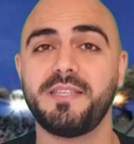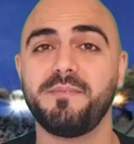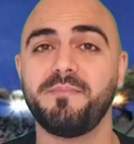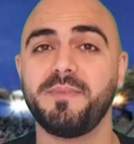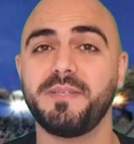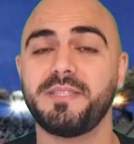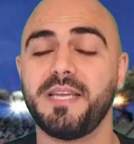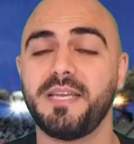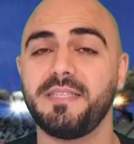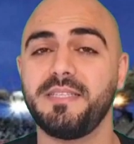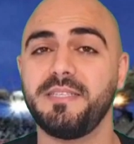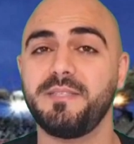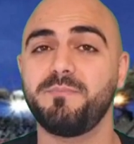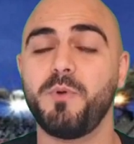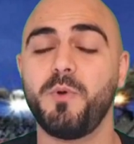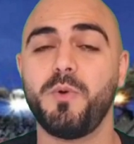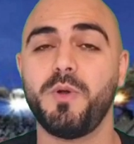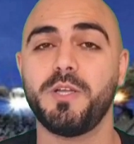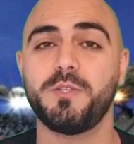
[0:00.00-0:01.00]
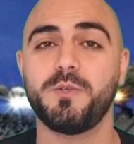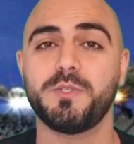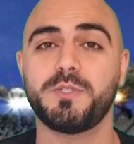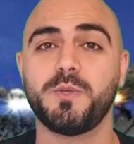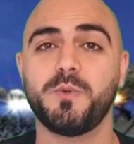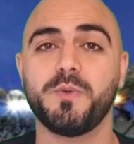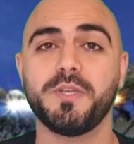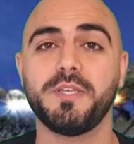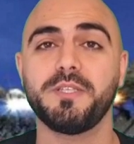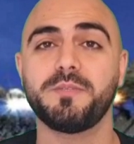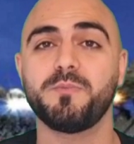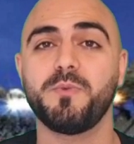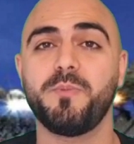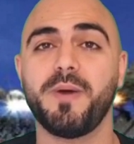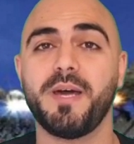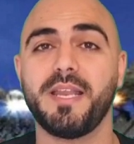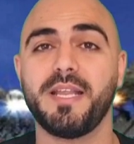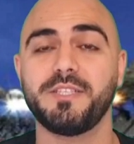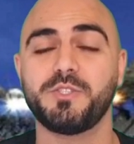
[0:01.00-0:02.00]
تم تحديد موعد وتوقيت
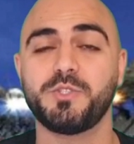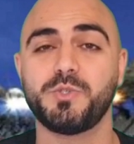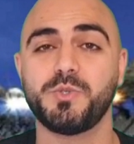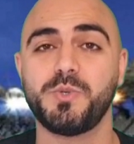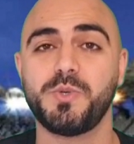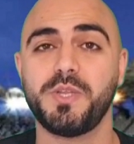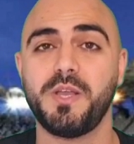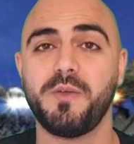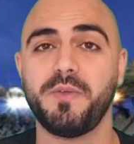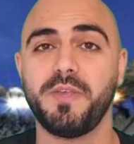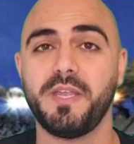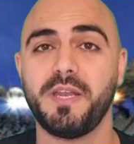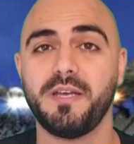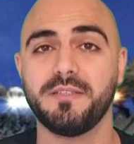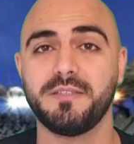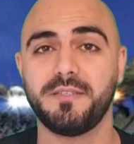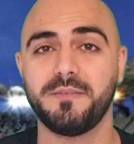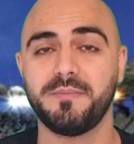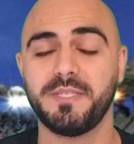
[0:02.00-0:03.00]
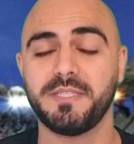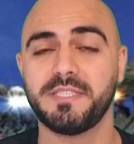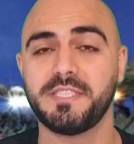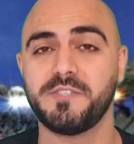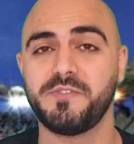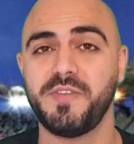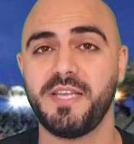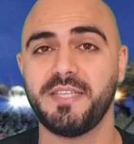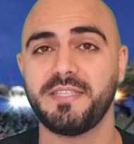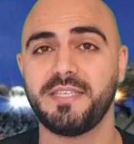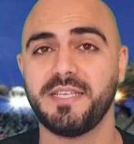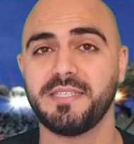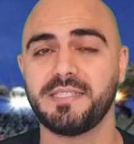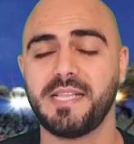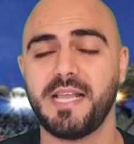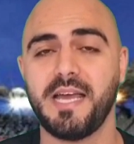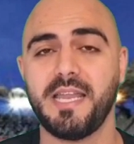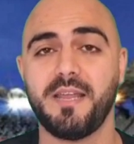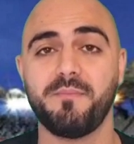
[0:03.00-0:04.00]
مباراة سوريا وإيران ضمن تصفيات
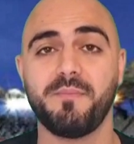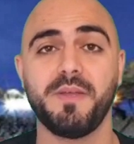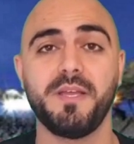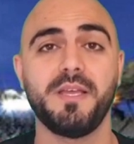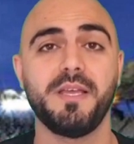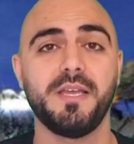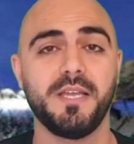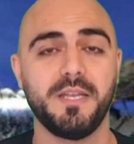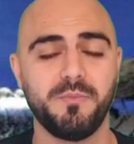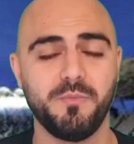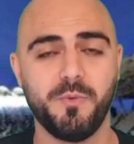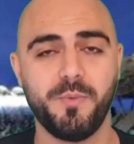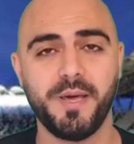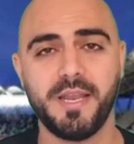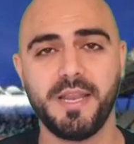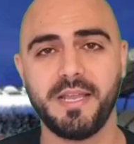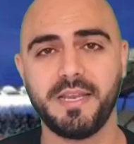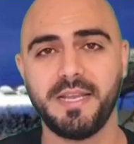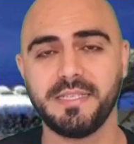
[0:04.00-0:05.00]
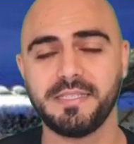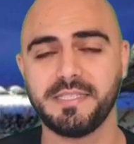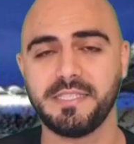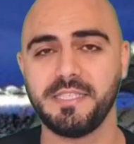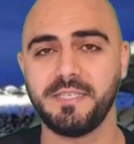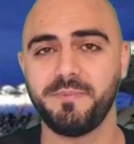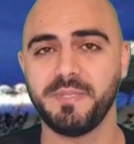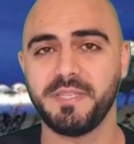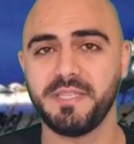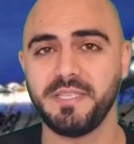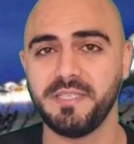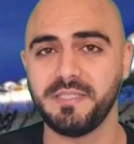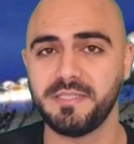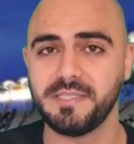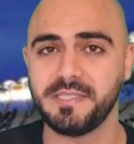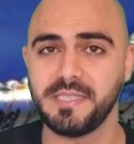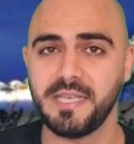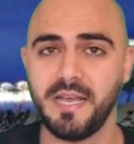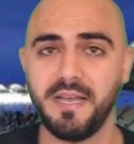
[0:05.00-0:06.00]
كأس العالم المباراة راح تصير ب
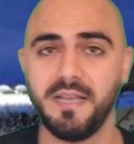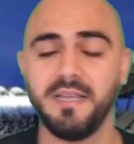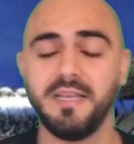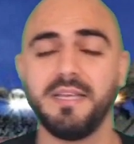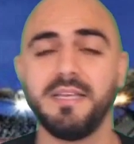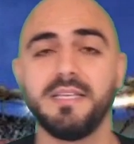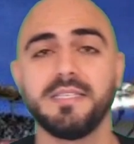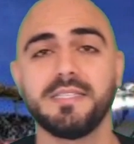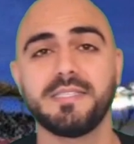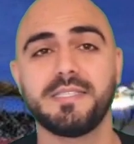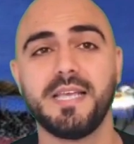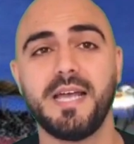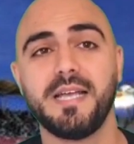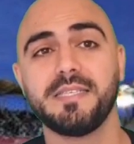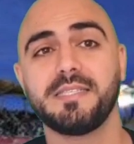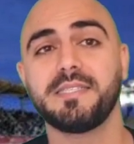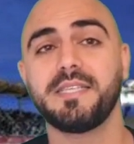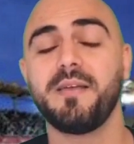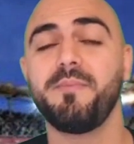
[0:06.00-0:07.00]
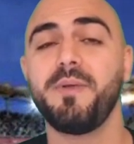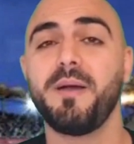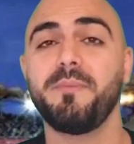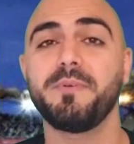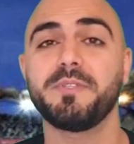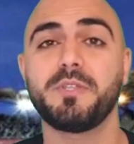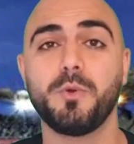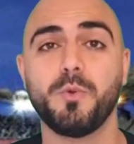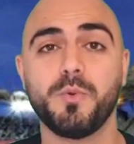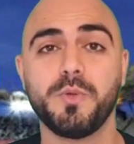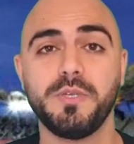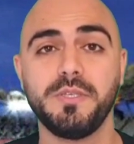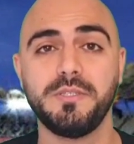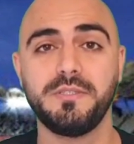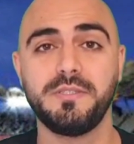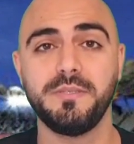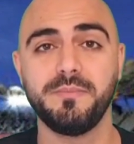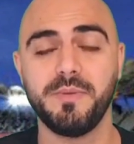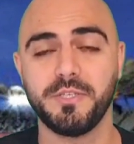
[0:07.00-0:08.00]
2 9 الساعة 7
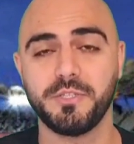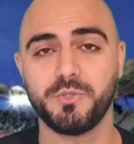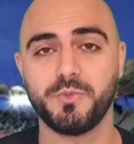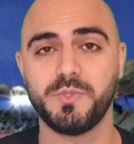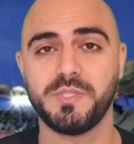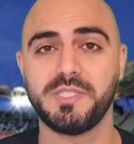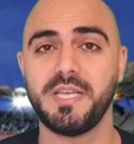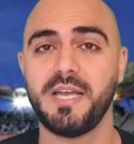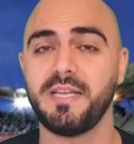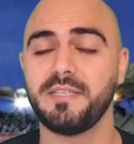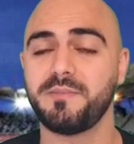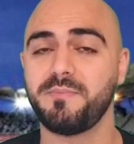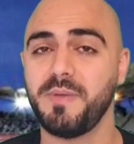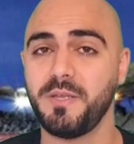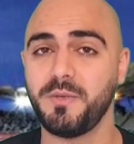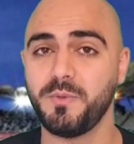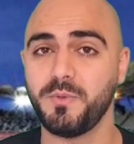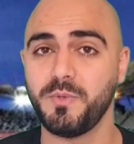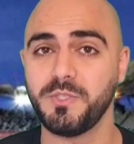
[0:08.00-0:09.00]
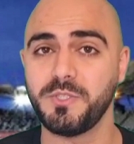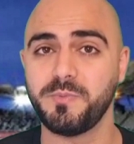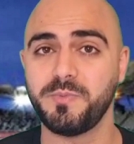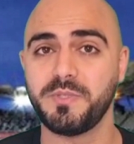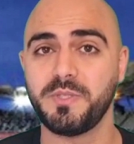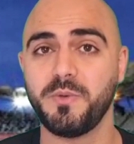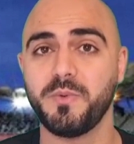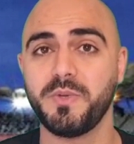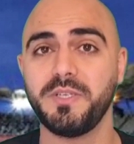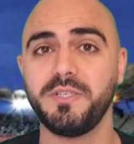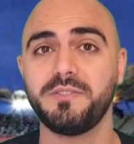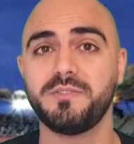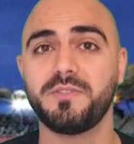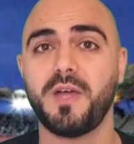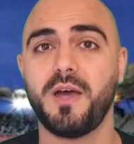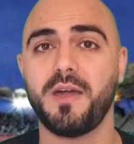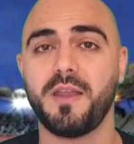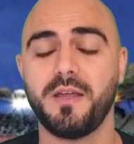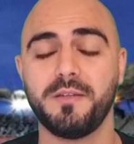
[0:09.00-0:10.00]
بتوقيت دمشق والساعة 8 ونص
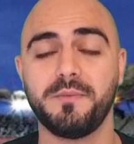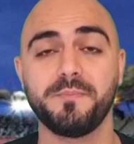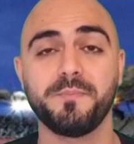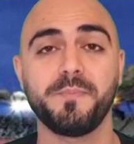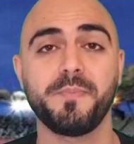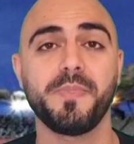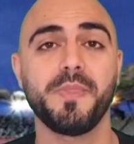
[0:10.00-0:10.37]
بتوقيت طهران